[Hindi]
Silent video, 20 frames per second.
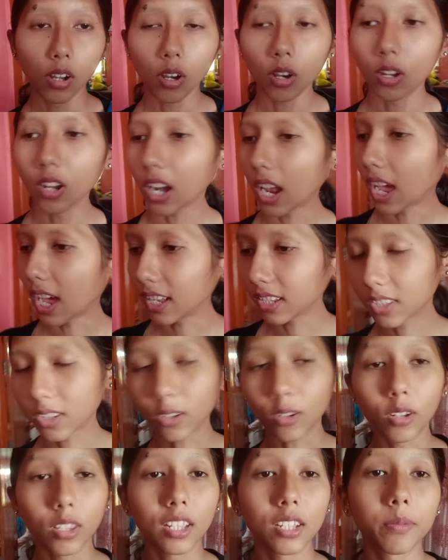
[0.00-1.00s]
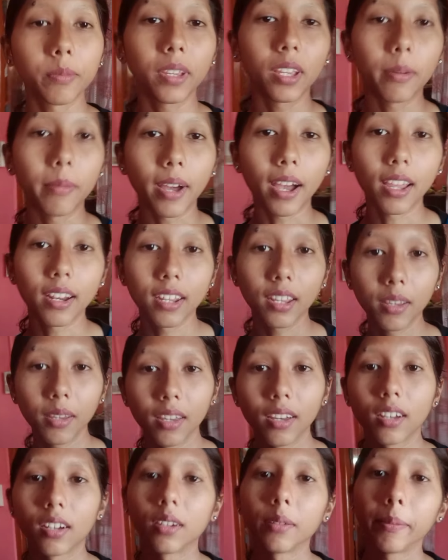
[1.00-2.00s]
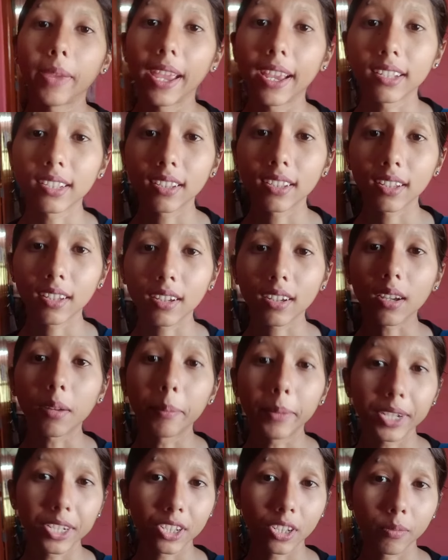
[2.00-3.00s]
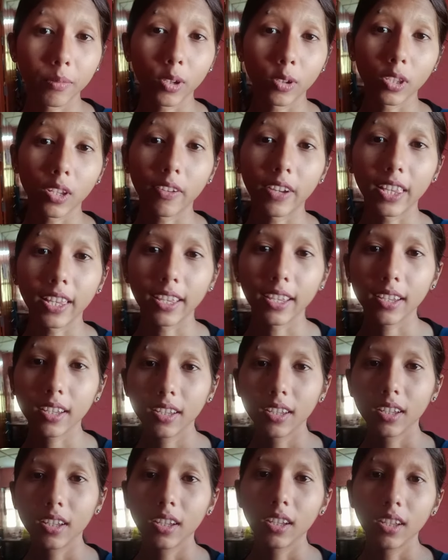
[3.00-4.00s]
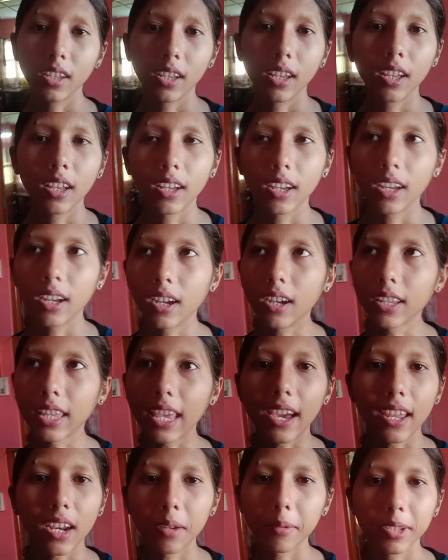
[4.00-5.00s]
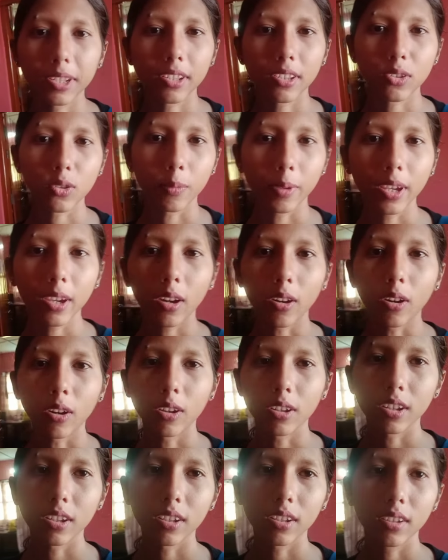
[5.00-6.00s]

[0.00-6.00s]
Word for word: और आज कॉलेज में हमारे मैगज़ीन का कंपटीशन भी होने वाला है ग्यारह बजे से सुबह और